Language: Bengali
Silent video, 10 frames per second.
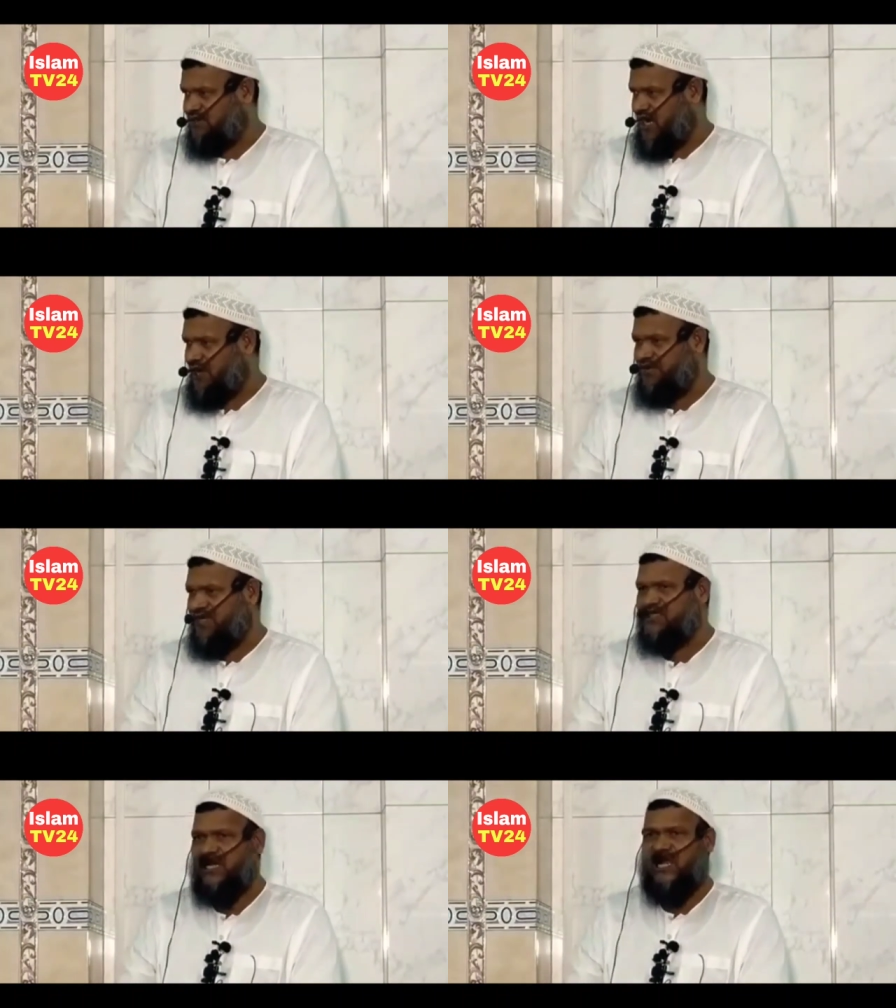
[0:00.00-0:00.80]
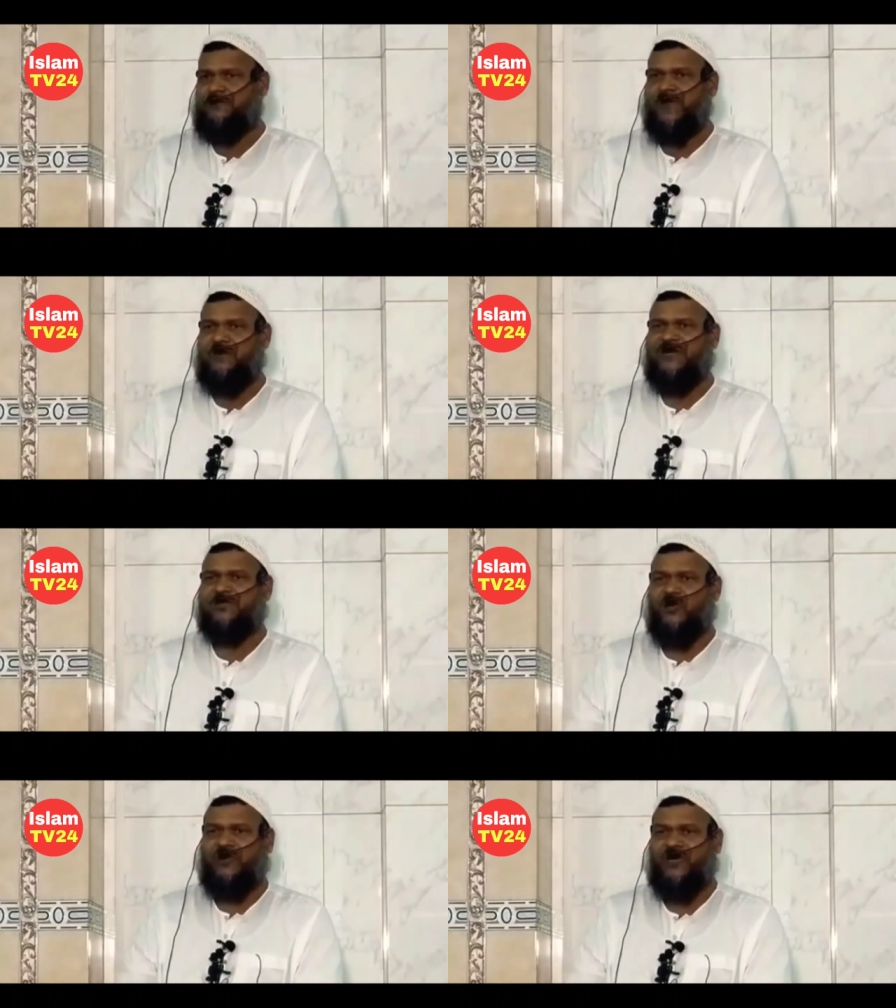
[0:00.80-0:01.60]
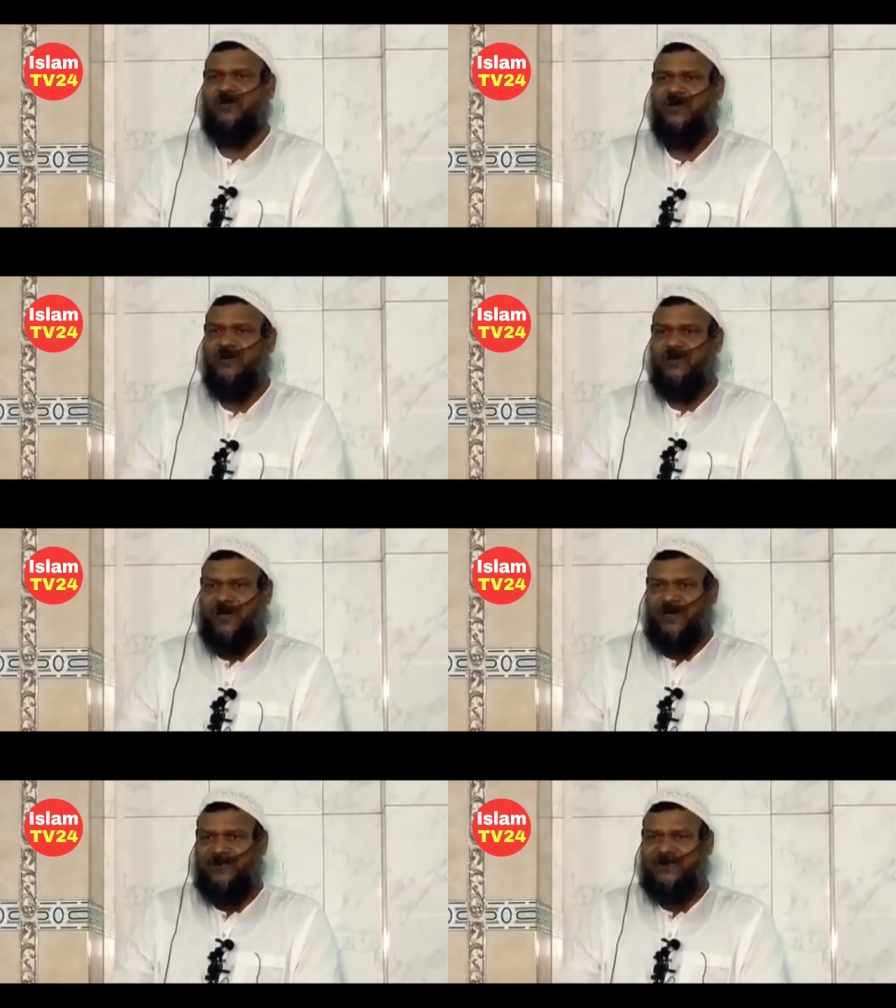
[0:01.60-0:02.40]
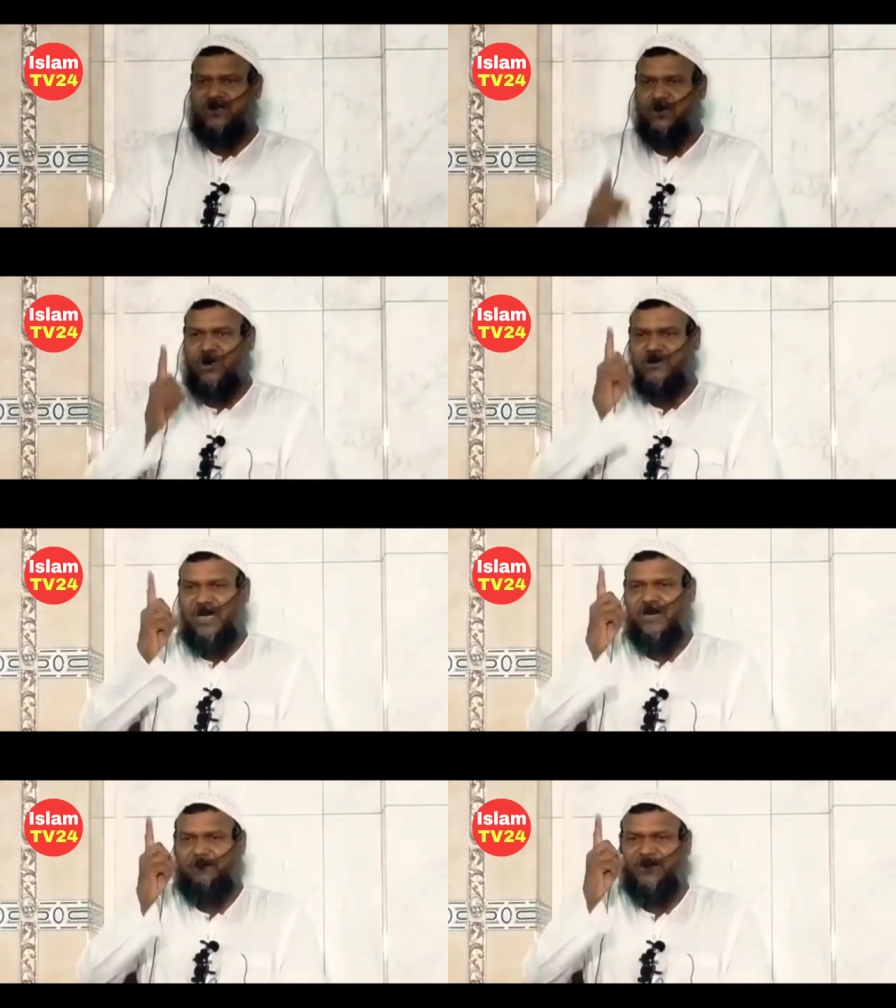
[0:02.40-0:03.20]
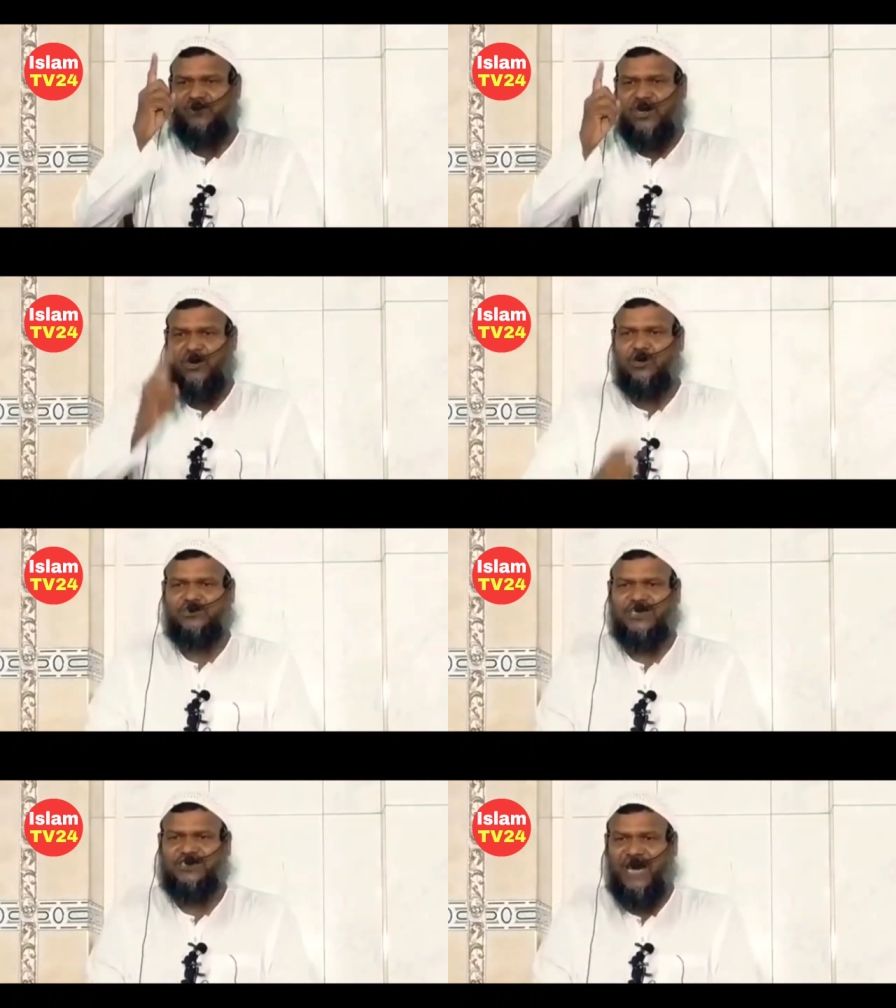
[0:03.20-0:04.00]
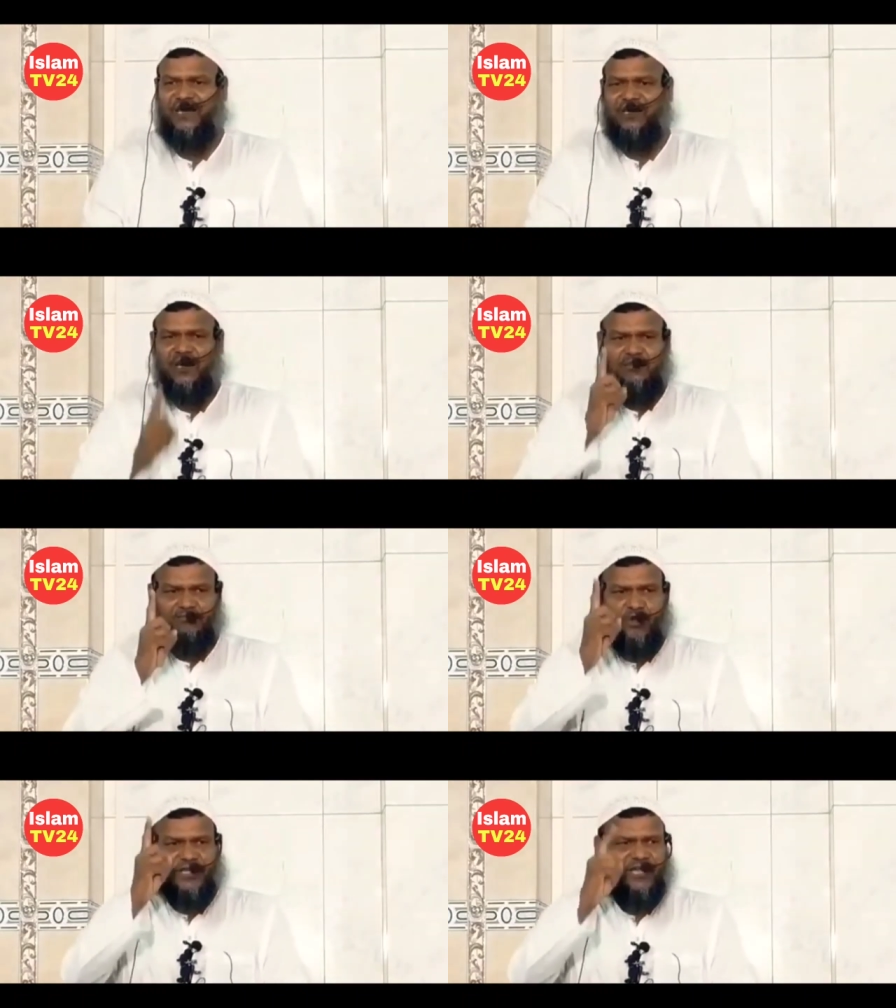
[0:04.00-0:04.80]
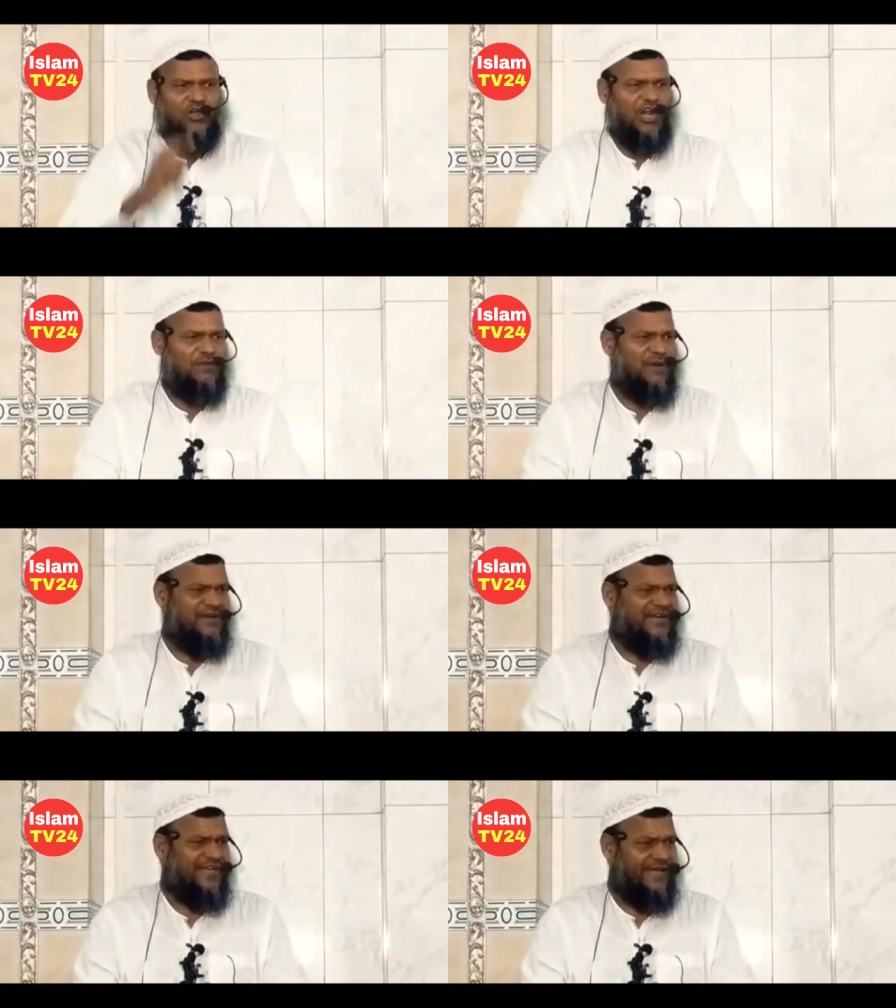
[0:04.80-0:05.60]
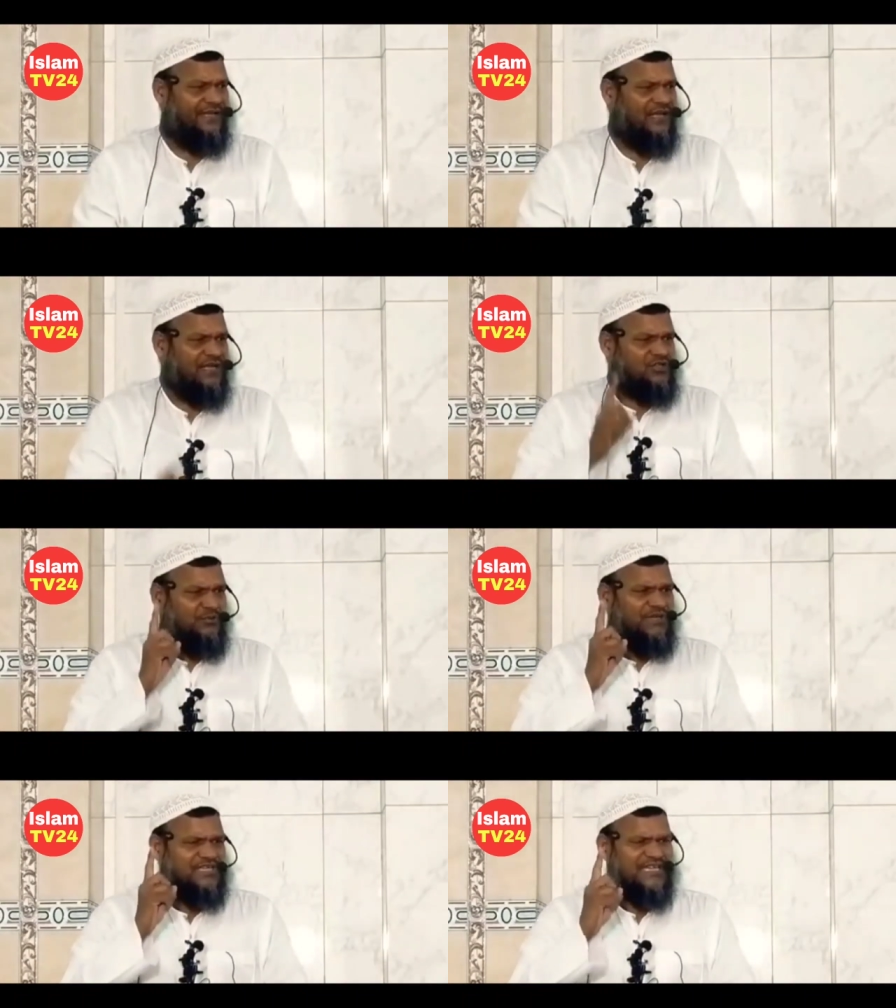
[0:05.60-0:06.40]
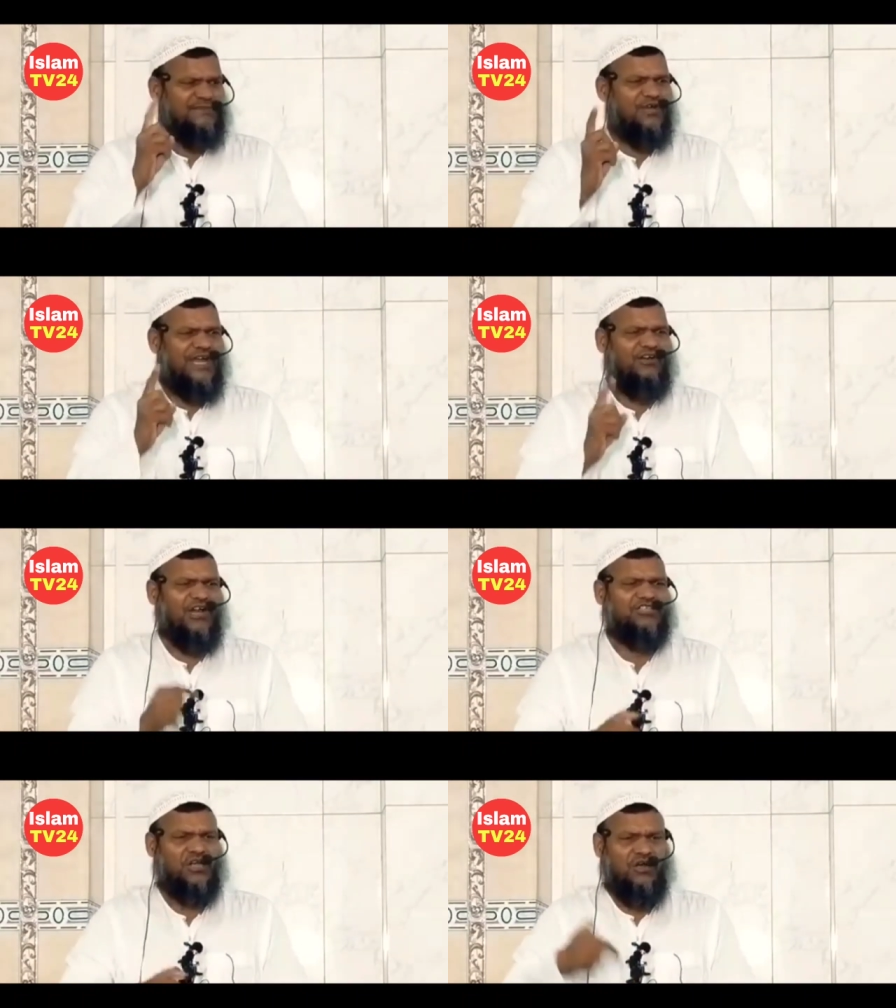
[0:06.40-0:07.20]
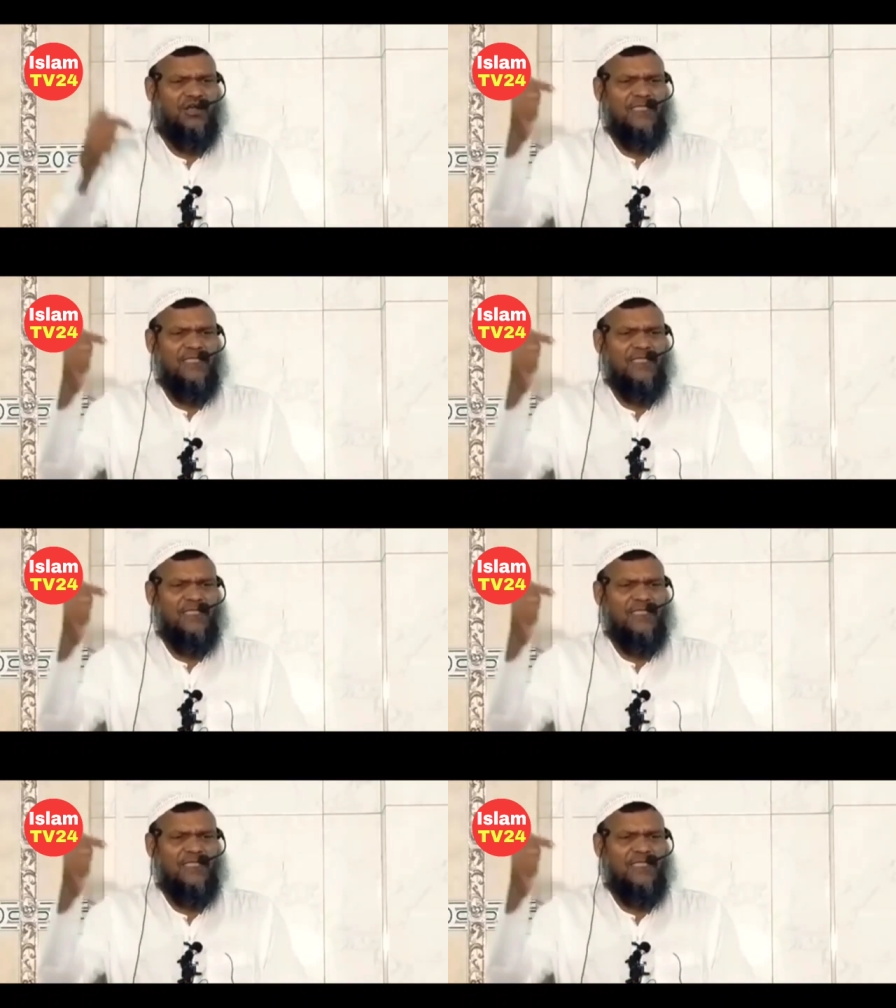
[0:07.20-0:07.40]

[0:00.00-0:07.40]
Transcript: জামিয়া সালাফিয়ার মাধ্যমে এদেশের অন্যায়ের বিরুদ্ধে লড়তে চাই মুখে কলমে মিডিয়ে তুমি কি মনে করেছো